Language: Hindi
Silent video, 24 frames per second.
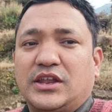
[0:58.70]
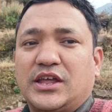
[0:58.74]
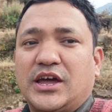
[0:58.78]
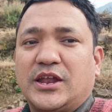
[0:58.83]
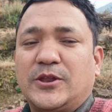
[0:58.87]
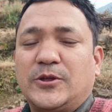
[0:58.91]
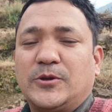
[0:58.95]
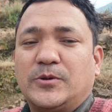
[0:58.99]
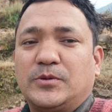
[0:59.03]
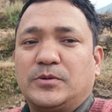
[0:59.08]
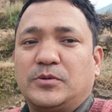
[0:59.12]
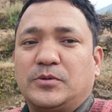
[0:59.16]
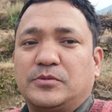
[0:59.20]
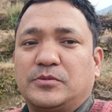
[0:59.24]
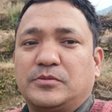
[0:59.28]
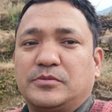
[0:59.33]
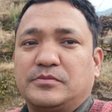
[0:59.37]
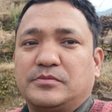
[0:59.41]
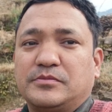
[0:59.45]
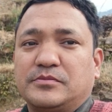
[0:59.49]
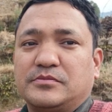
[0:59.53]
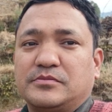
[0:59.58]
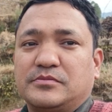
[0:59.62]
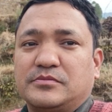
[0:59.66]
था नाने को
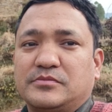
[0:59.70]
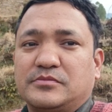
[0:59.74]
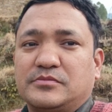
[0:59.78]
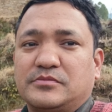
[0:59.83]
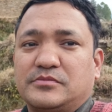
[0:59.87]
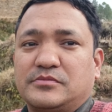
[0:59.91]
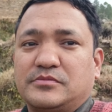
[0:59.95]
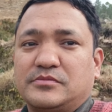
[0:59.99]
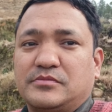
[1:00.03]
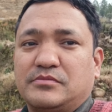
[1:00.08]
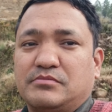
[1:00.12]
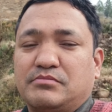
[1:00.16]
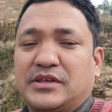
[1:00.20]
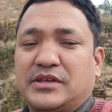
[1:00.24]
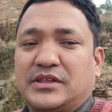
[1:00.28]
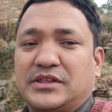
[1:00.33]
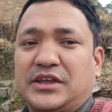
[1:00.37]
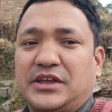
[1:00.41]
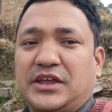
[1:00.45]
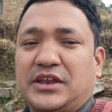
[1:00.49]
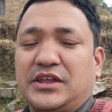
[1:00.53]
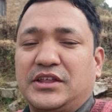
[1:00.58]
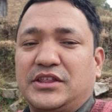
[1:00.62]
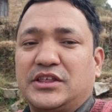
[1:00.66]

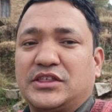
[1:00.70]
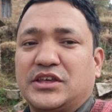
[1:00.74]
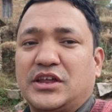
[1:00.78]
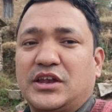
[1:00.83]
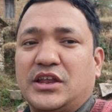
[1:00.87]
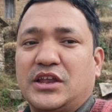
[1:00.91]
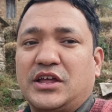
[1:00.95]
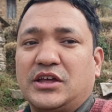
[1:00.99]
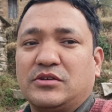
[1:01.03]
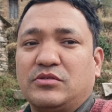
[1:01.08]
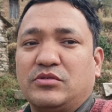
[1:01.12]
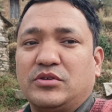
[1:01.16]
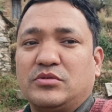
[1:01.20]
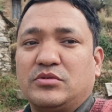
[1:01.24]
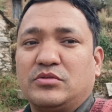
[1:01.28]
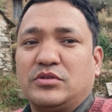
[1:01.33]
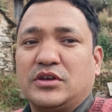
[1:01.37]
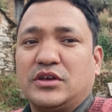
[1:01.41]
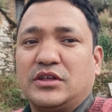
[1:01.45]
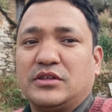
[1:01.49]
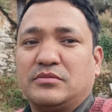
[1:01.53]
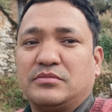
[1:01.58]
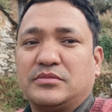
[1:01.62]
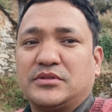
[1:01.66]
बस की नहीं थी चलना क्योंकि
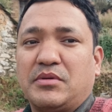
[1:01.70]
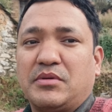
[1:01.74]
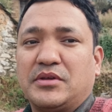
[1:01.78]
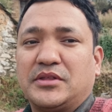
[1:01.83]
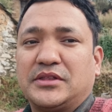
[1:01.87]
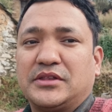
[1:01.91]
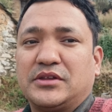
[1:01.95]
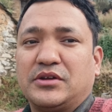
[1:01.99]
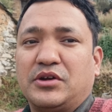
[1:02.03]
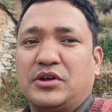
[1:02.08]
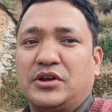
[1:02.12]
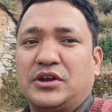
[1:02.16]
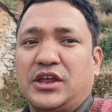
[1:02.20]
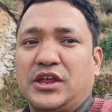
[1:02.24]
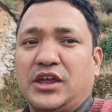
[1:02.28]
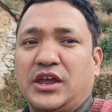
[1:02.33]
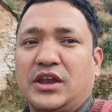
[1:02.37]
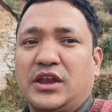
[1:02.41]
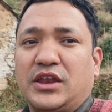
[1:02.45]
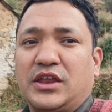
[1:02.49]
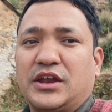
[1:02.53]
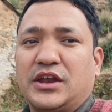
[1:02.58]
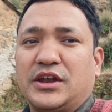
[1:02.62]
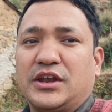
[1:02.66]
उनकी तबीयत
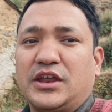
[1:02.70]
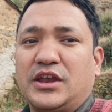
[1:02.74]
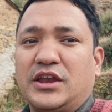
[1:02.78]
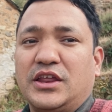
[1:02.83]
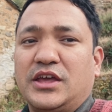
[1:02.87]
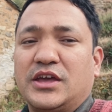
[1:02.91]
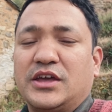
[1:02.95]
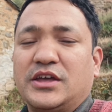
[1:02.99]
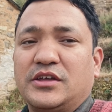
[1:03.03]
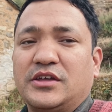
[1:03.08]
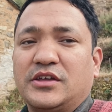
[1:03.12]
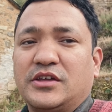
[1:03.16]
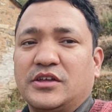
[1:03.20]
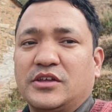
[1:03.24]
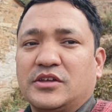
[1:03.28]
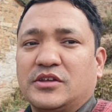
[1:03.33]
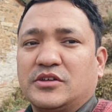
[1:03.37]
ठीक नहीं है ढीली है